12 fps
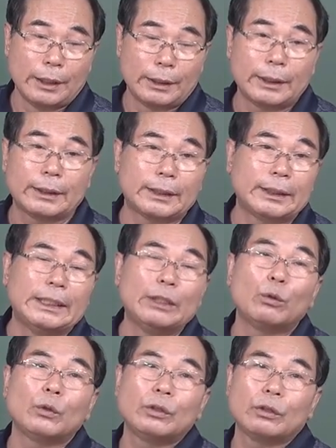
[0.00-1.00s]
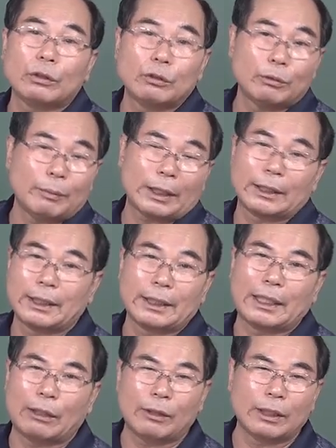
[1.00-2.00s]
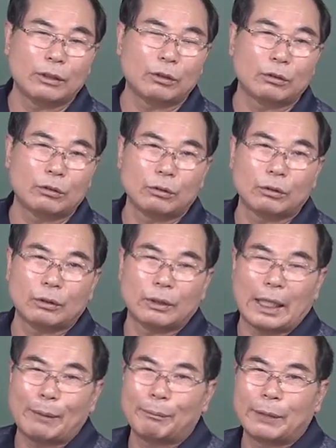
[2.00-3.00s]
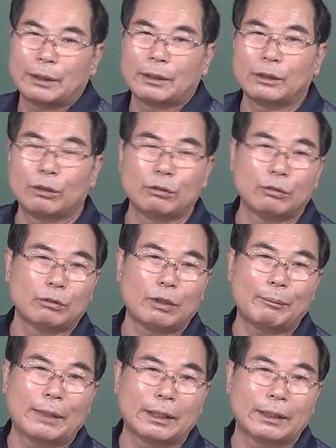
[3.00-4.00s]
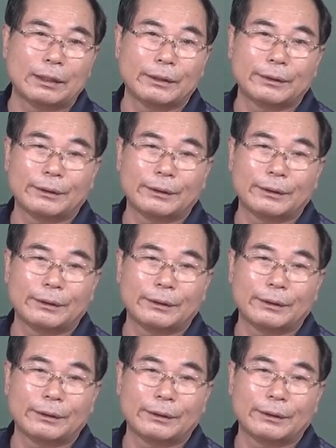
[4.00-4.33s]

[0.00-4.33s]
그러니까 이론적으로 막 이렇게 나와 있는 것도 그안 맞는 경우가 많아요.